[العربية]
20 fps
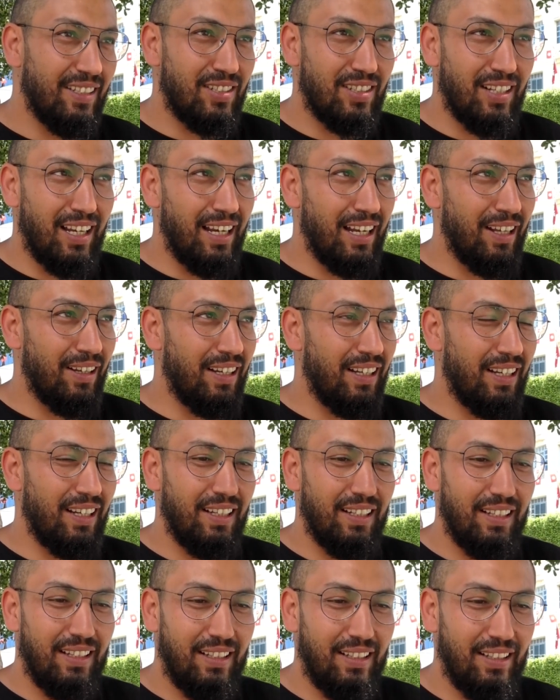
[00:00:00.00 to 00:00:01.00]
ان شاء الله
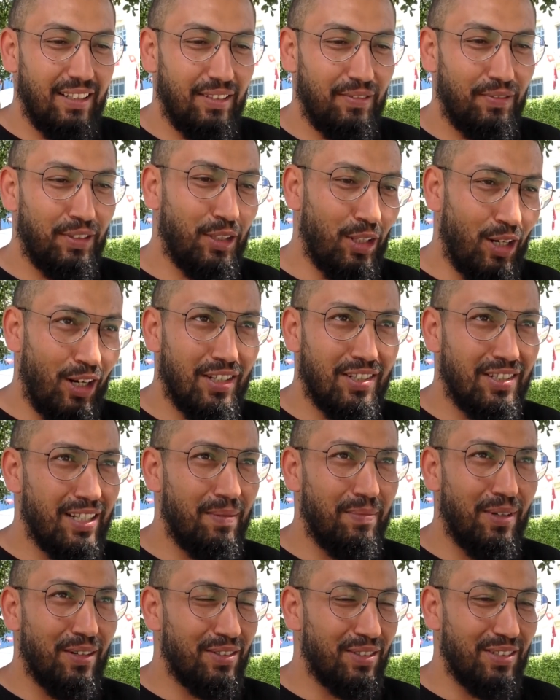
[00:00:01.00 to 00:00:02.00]
في الطرح
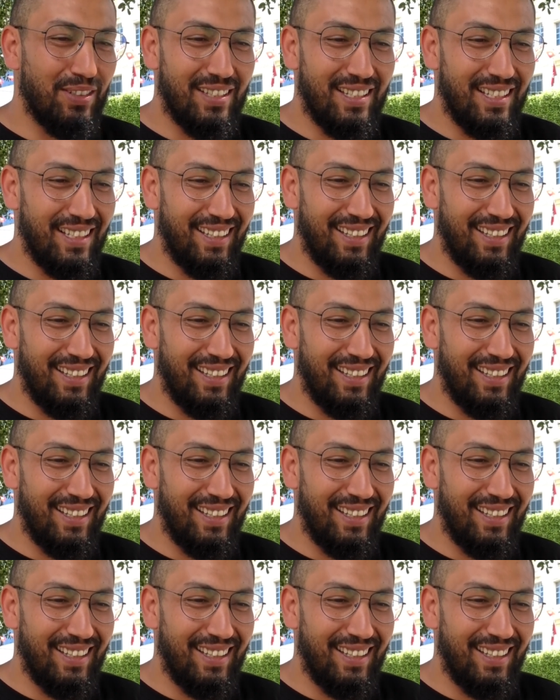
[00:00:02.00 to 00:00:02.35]
الجاي موجود